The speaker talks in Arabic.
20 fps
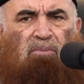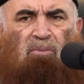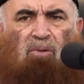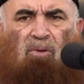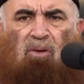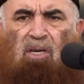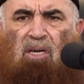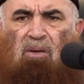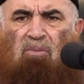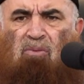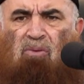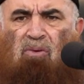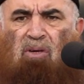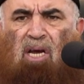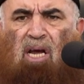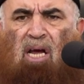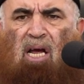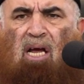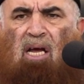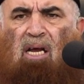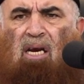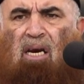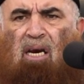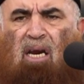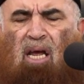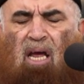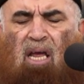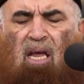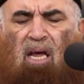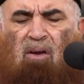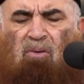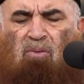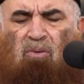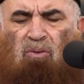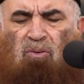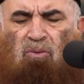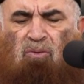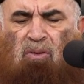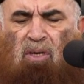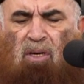مقيمون لا
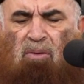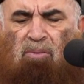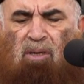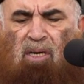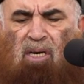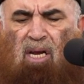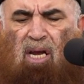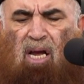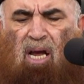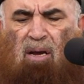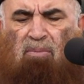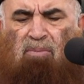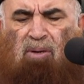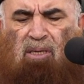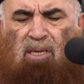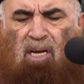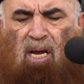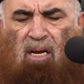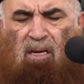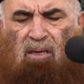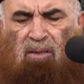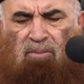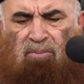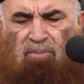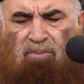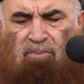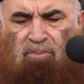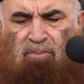يخرجون منها أبدا